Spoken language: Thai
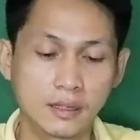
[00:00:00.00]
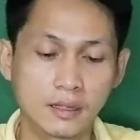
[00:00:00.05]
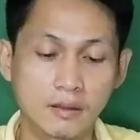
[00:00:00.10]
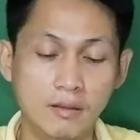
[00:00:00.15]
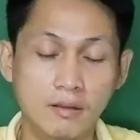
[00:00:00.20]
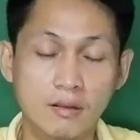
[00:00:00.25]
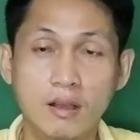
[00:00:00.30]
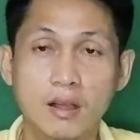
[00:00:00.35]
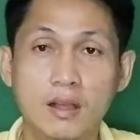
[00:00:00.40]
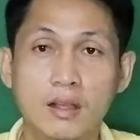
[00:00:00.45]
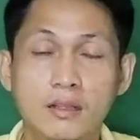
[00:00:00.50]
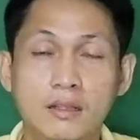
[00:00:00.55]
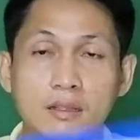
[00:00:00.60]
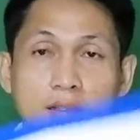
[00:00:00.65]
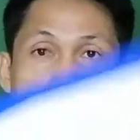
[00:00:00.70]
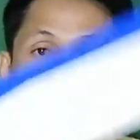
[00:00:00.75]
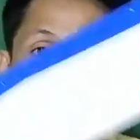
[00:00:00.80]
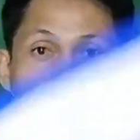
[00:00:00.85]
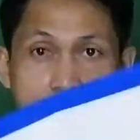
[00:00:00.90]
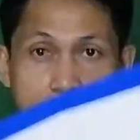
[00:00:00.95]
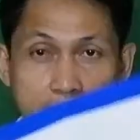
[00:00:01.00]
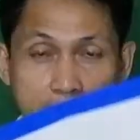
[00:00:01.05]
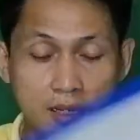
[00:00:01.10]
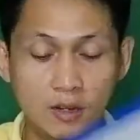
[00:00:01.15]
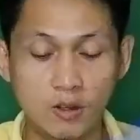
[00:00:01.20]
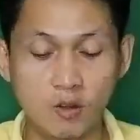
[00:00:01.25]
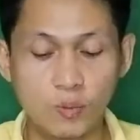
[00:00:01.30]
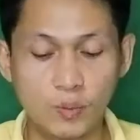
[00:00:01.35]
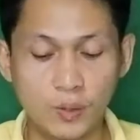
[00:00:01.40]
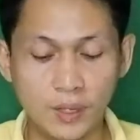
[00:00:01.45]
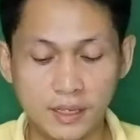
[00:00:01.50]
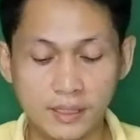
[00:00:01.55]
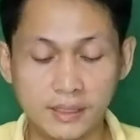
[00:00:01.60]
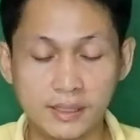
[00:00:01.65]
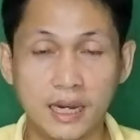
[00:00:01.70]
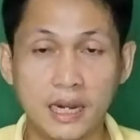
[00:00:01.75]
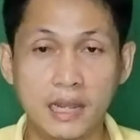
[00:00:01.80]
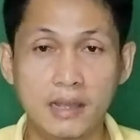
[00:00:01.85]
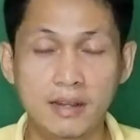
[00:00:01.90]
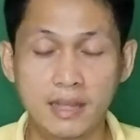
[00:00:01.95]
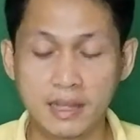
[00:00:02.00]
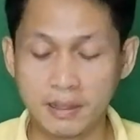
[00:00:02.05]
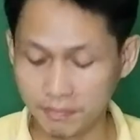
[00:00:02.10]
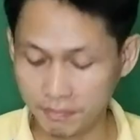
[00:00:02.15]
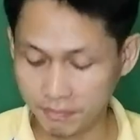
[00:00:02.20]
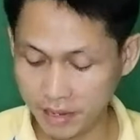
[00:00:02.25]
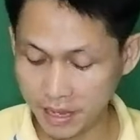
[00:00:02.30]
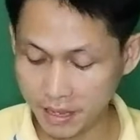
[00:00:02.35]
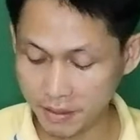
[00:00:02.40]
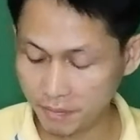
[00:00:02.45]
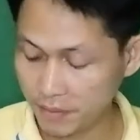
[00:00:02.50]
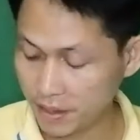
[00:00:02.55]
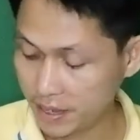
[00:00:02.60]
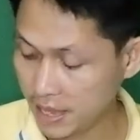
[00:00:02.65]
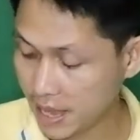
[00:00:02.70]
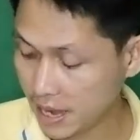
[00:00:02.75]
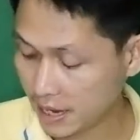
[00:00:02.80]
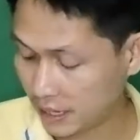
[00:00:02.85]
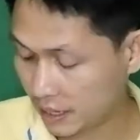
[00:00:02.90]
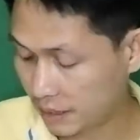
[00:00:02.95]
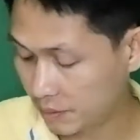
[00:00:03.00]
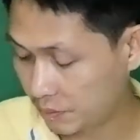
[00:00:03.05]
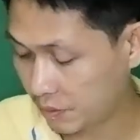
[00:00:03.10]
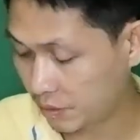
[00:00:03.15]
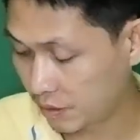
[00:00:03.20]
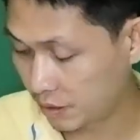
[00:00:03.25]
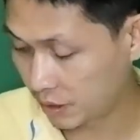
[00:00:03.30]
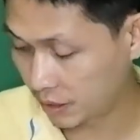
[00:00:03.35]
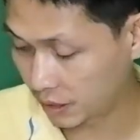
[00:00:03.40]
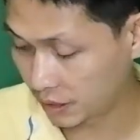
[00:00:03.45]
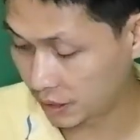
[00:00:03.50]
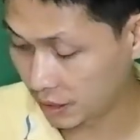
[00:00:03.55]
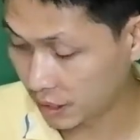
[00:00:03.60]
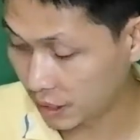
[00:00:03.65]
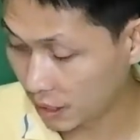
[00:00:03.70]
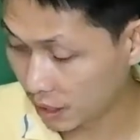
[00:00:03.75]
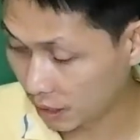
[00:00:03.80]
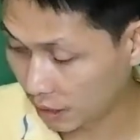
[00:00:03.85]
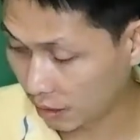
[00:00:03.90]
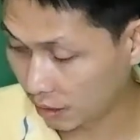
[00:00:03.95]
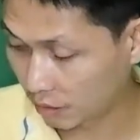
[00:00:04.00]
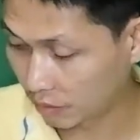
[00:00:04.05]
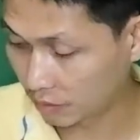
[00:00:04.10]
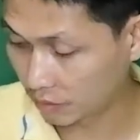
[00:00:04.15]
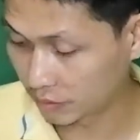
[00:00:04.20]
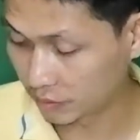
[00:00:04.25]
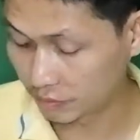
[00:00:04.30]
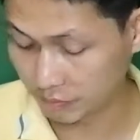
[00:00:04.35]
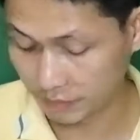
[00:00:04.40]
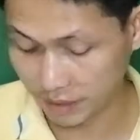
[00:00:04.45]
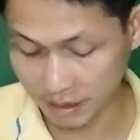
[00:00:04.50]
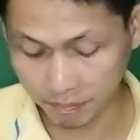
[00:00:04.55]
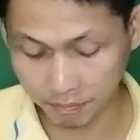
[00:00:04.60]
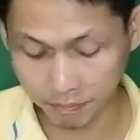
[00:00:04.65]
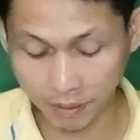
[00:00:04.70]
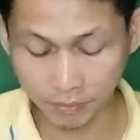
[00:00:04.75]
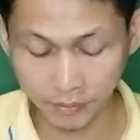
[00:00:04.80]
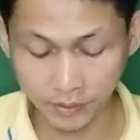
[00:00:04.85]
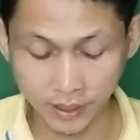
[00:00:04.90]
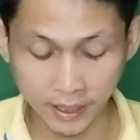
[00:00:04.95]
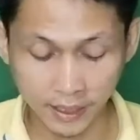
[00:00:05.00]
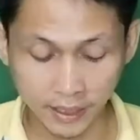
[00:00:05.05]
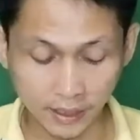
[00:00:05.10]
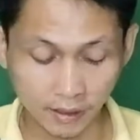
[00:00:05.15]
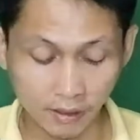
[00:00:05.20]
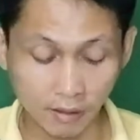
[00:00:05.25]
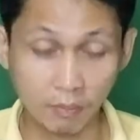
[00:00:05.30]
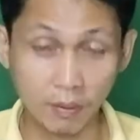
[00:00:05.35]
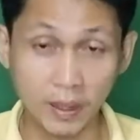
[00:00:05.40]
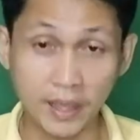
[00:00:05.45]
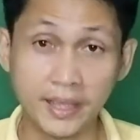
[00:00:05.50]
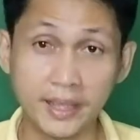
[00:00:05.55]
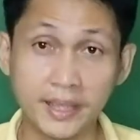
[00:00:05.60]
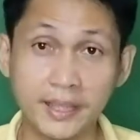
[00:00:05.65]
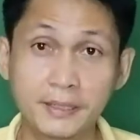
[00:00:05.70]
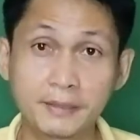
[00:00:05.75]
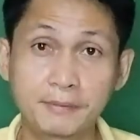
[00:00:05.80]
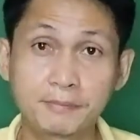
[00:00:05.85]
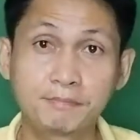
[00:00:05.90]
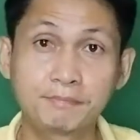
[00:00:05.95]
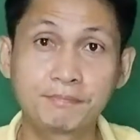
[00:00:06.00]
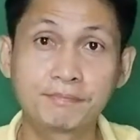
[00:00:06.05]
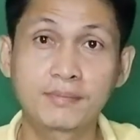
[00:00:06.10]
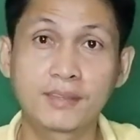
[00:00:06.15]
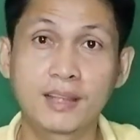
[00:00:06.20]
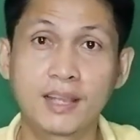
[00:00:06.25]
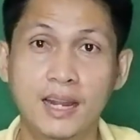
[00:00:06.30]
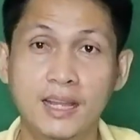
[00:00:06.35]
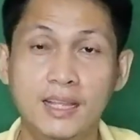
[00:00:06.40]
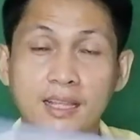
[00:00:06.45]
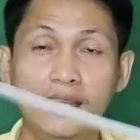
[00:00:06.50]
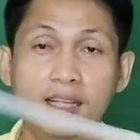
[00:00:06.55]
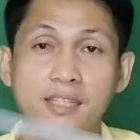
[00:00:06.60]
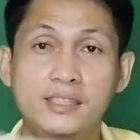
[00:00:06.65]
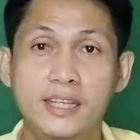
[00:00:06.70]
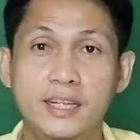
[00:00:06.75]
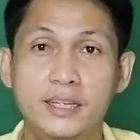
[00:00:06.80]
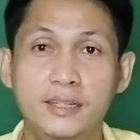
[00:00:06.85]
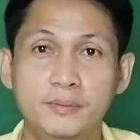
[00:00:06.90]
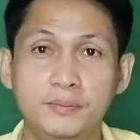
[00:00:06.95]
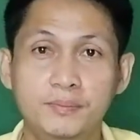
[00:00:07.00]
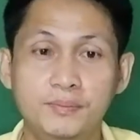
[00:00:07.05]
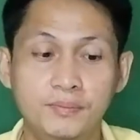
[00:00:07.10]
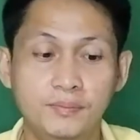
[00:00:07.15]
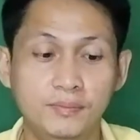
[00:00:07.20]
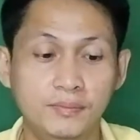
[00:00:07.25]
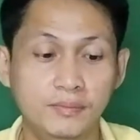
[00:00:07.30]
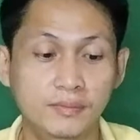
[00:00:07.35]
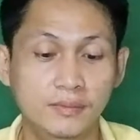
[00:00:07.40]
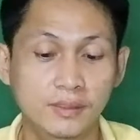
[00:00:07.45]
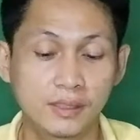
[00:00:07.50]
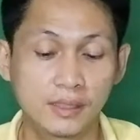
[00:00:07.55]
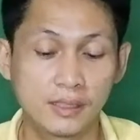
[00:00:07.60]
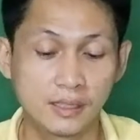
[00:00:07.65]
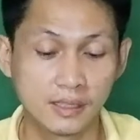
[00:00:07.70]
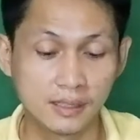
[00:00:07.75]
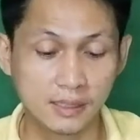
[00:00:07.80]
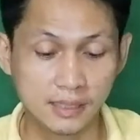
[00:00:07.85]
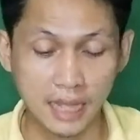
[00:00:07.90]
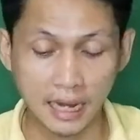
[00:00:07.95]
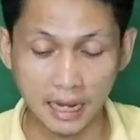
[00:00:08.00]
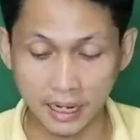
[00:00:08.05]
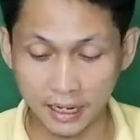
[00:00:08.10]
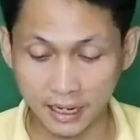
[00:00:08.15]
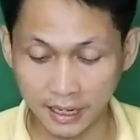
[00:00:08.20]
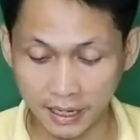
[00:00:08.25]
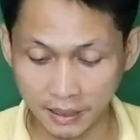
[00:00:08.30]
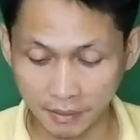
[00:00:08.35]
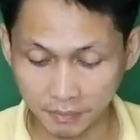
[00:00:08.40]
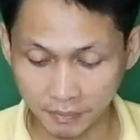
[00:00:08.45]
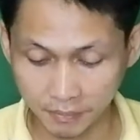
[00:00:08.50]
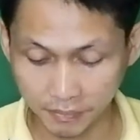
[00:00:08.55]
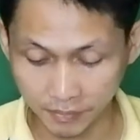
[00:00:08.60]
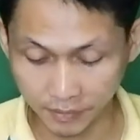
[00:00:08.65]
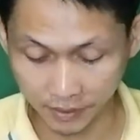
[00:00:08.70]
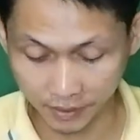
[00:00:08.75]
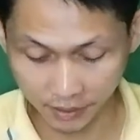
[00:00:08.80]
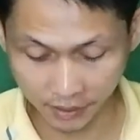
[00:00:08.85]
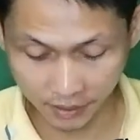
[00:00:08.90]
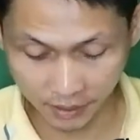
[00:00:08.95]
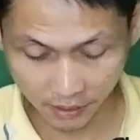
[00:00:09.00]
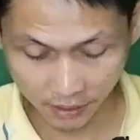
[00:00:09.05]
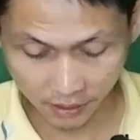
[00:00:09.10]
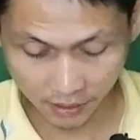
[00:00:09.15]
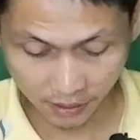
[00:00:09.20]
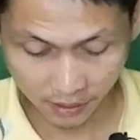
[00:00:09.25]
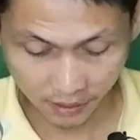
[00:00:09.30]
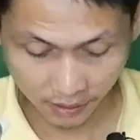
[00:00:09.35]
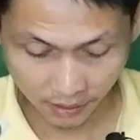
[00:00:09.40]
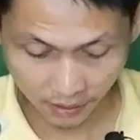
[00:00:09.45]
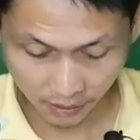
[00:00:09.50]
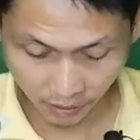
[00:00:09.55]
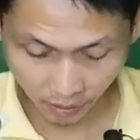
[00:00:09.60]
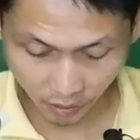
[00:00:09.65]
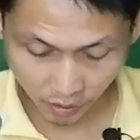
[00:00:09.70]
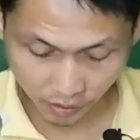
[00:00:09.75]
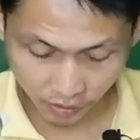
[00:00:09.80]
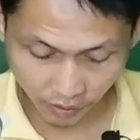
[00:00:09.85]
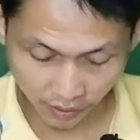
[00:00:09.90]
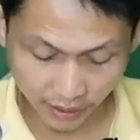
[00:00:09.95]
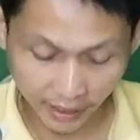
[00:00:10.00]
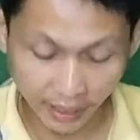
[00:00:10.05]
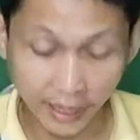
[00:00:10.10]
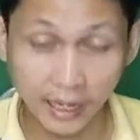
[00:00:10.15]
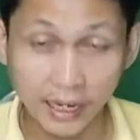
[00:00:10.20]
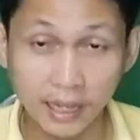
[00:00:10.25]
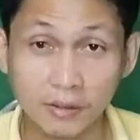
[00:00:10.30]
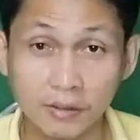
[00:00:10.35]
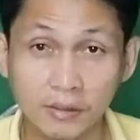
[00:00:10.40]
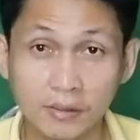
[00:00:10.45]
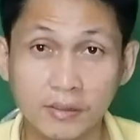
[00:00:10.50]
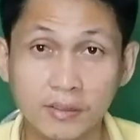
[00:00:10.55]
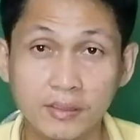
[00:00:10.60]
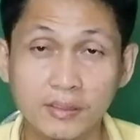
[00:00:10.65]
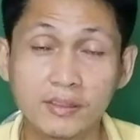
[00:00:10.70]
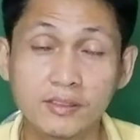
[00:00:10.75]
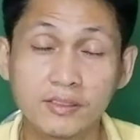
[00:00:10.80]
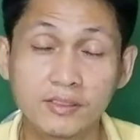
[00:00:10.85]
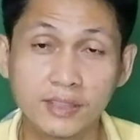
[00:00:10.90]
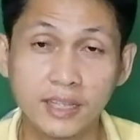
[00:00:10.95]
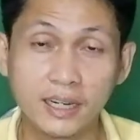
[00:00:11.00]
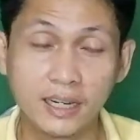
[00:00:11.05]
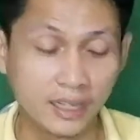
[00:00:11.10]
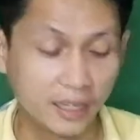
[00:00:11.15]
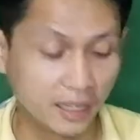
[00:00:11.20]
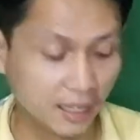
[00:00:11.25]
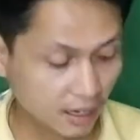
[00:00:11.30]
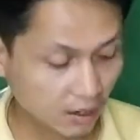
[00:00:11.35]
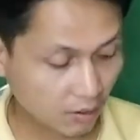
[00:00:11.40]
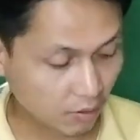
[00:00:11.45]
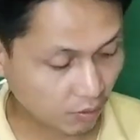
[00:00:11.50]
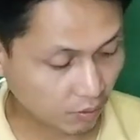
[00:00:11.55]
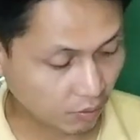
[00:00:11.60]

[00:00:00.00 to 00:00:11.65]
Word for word: ก็เนี่ยติด OP เสร็จแล้วนะครับไม่ไม่ยากนะครับ ก็ลองแนะนำปรับใช้ต่อไปหลังจากติดเสร็จตัดเลยนะครับ โดยส่วนใหญ่แล้วเส้นที่เรา